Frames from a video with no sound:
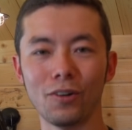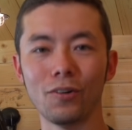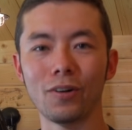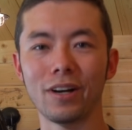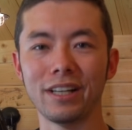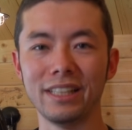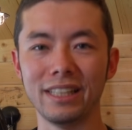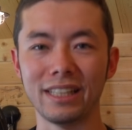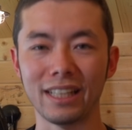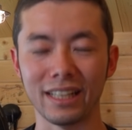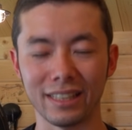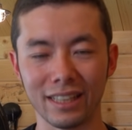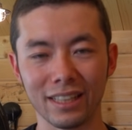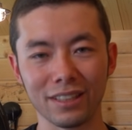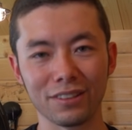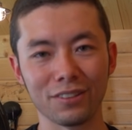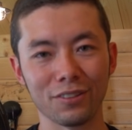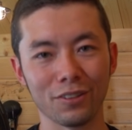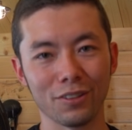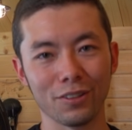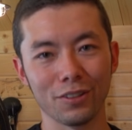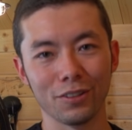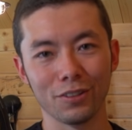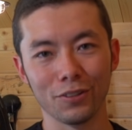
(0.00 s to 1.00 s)
方がいいかな
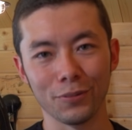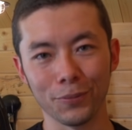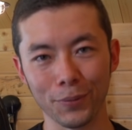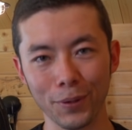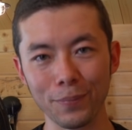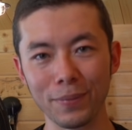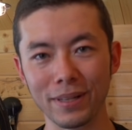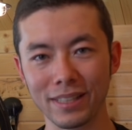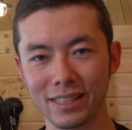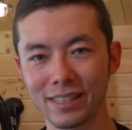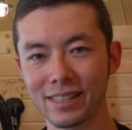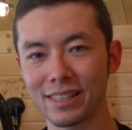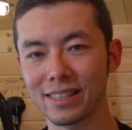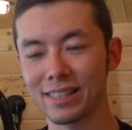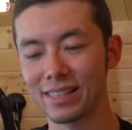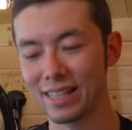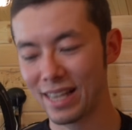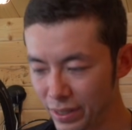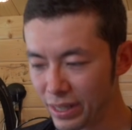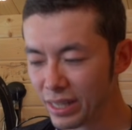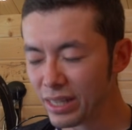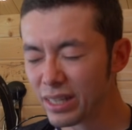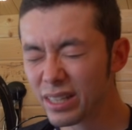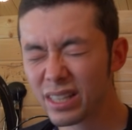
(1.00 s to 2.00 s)
と思いま
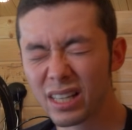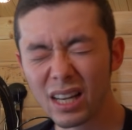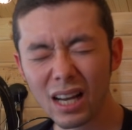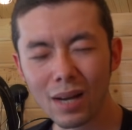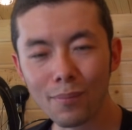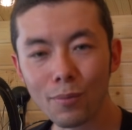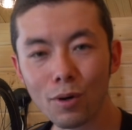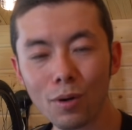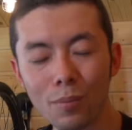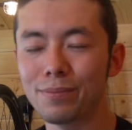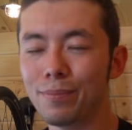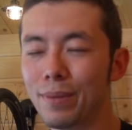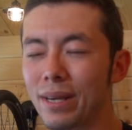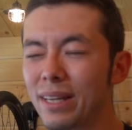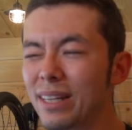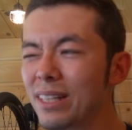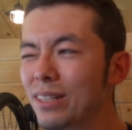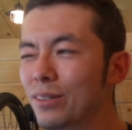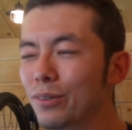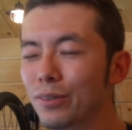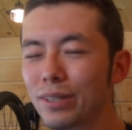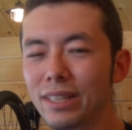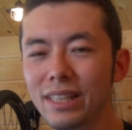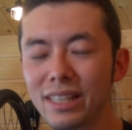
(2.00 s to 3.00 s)
す。インナーも
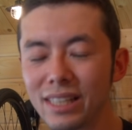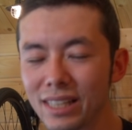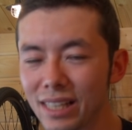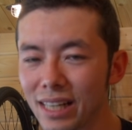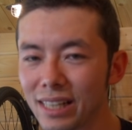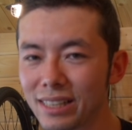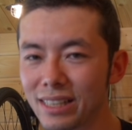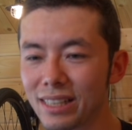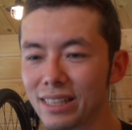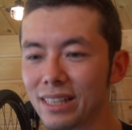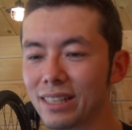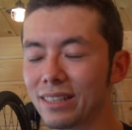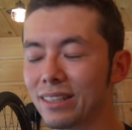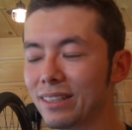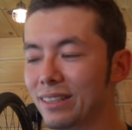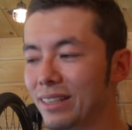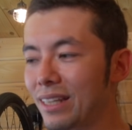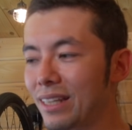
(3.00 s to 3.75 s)
メリのインナーじゃなく